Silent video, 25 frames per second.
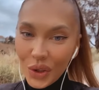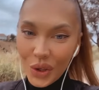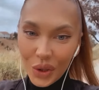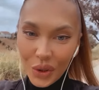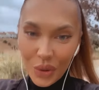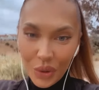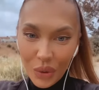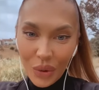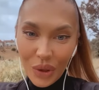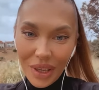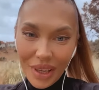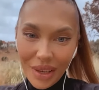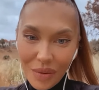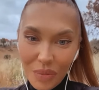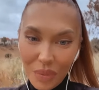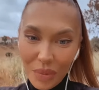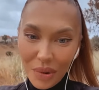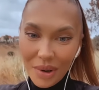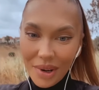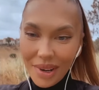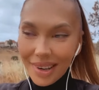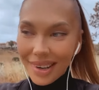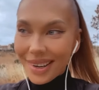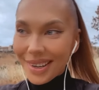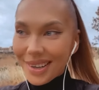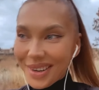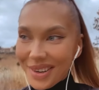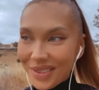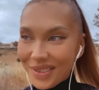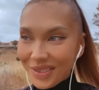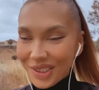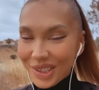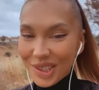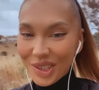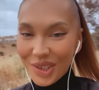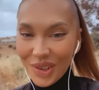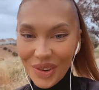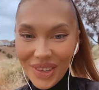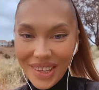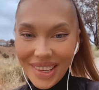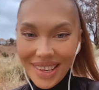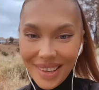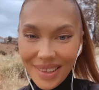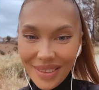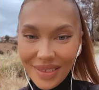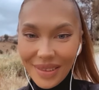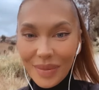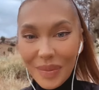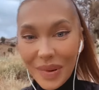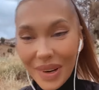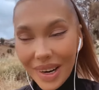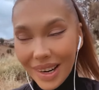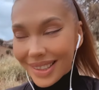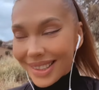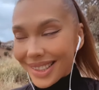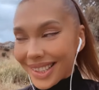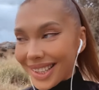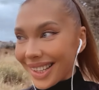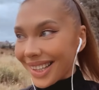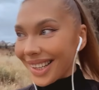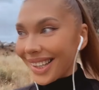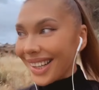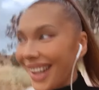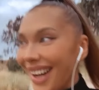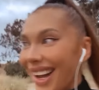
другие более высокие вибрации.